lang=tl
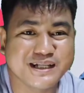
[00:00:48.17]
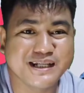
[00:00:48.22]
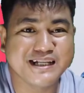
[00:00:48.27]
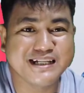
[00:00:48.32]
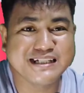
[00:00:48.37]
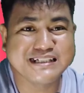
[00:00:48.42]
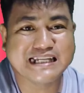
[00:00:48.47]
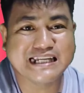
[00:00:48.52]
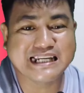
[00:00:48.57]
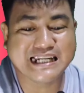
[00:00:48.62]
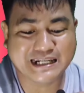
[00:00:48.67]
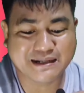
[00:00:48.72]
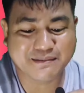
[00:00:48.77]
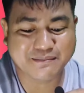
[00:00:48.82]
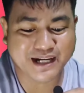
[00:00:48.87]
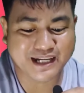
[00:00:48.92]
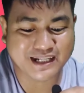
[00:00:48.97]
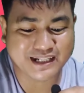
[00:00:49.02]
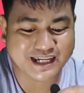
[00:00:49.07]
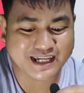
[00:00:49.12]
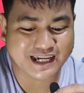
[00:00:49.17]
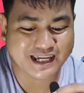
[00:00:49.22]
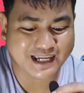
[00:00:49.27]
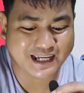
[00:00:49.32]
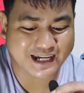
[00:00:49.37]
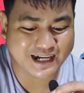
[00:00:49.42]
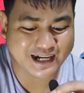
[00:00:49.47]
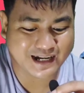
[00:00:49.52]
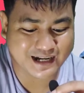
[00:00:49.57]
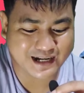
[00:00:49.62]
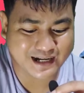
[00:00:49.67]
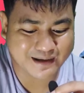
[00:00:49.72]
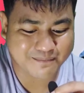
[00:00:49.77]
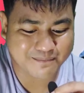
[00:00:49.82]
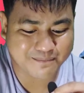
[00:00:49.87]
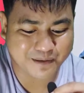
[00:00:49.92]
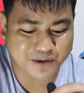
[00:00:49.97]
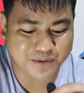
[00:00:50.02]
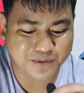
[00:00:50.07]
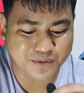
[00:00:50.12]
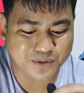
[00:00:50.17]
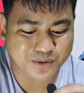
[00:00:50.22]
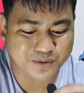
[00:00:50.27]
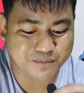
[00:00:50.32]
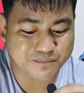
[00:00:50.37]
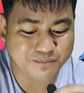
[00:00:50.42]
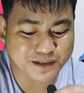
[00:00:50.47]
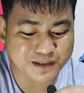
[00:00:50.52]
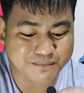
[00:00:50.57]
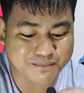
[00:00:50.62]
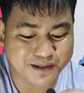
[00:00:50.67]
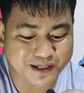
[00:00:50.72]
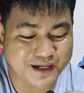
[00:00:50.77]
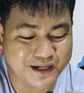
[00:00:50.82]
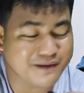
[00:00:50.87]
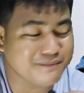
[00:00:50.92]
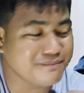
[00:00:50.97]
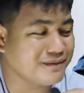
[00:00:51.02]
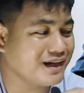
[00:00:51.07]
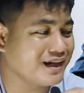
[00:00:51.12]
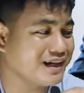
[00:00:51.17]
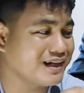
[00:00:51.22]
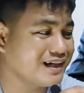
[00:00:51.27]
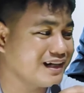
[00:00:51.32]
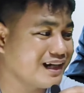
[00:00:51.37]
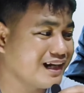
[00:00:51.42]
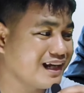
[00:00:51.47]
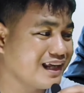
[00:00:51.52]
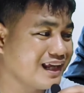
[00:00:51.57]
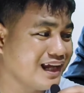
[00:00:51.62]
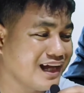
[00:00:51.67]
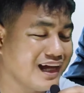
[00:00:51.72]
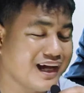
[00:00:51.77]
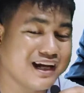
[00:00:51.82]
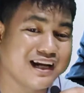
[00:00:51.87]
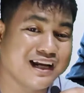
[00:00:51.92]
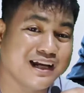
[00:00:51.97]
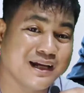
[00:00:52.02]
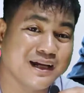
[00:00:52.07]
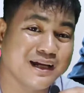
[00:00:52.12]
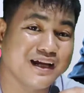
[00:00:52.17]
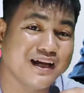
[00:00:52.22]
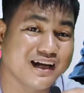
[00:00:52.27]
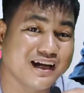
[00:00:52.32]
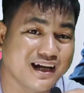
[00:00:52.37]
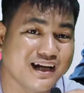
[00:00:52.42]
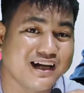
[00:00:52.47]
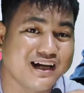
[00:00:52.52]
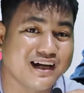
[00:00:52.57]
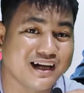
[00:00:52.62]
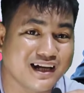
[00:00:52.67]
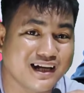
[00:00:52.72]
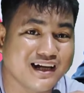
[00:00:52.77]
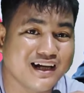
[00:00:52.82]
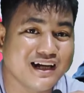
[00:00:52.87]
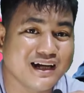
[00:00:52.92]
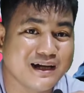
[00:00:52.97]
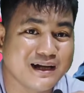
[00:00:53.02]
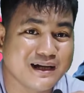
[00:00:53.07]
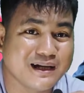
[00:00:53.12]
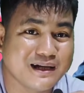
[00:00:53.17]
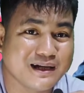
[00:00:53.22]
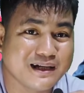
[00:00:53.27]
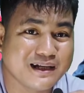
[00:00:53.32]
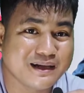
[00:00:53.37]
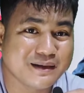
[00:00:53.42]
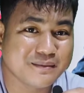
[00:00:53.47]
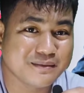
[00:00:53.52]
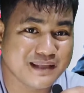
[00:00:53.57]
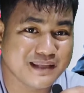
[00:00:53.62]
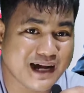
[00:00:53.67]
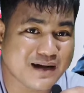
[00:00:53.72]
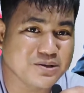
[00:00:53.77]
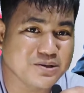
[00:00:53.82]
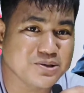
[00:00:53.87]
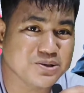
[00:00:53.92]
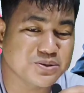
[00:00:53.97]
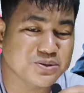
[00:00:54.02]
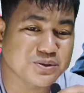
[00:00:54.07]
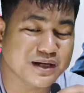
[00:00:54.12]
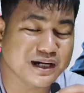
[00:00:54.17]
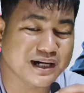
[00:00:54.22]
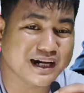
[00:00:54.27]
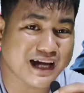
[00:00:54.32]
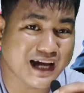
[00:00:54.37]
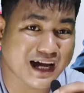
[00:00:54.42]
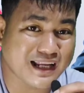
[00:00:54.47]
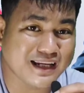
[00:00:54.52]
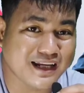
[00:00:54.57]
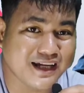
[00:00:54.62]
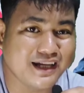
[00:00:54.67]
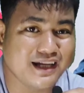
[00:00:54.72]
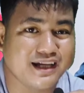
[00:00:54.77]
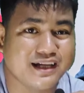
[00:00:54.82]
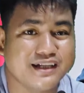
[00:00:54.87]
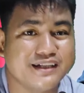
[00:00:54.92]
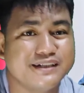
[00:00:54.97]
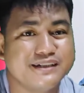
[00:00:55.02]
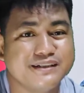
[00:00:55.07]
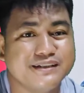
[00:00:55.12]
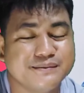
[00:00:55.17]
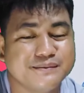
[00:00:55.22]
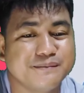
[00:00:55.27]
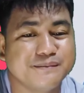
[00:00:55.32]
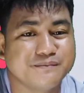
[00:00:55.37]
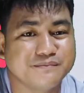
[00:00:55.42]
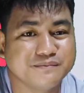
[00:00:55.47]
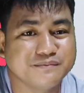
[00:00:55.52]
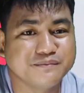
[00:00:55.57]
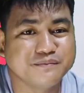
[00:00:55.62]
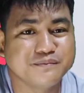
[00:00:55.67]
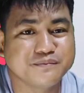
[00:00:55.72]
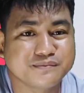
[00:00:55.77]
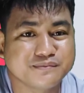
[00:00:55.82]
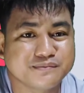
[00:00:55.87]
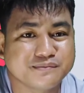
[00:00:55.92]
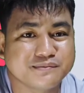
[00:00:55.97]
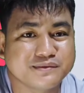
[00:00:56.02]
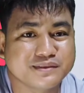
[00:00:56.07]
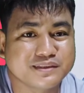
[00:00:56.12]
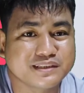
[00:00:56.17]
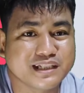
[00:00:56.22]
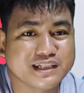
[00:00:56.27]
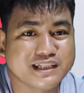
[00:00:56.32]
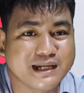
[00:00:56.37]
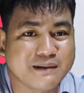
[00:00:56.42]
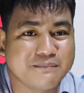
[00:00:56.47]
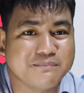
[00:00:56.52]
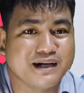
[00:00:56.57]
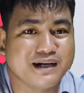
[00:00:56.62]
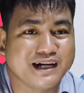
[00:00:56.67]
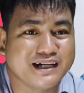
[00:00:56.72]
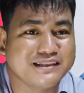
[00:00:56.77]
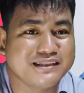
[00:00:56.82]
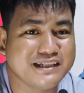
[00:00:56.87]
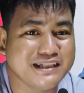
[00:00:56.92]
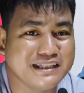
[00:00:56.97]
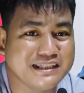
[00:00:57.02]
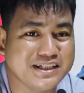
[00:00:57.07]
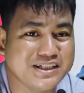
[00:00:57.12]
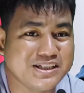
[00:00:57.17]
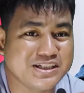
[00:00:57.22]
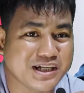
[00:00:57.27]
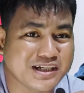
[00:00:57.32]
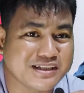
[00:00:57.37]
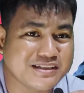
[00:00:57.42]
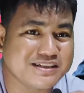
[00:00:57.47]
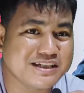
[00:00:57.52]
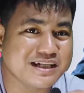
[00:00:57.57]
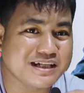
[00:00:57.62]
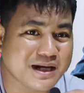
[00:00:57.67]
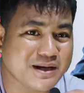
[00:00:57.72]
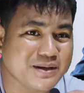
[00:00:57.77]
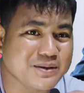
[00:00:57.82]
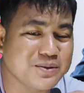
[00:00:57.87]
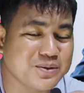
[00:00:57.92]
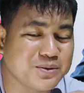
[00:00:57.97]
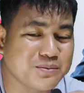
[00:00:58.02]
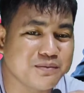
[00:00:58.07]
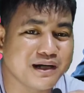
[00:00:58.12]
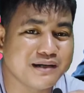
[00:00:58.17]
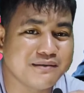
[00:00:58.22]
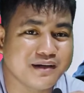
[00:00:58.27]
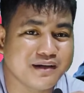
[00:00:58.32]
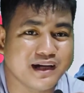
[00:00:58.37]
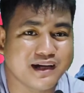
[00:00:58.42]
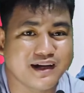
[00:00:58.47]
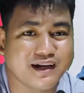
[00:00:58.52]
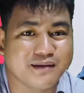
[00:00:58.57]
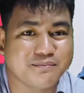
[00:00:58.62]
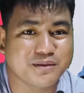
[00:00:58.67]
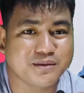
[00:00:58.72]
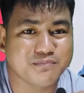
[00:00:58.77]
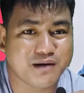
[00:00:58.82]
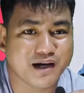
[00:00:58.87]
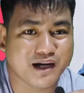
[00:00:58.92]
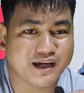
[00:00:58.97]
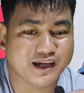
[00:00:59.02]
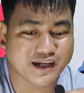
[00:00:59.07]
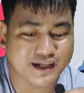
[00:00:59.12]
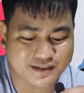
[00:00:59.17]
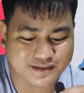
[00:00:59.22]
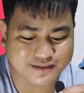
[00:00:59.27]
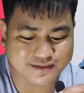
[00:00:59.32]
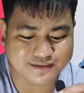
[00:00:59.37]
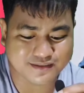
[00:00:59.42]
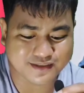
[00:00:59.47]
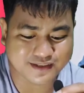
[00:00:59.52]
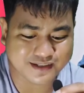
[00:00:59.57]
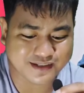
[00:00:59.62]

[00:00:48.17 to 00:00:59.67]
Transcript: Sinisi na naman kay uh, Pangulong BBM ang nangyaring uh, na usog rally ng mga didisit sa Tacloban mga kababayan.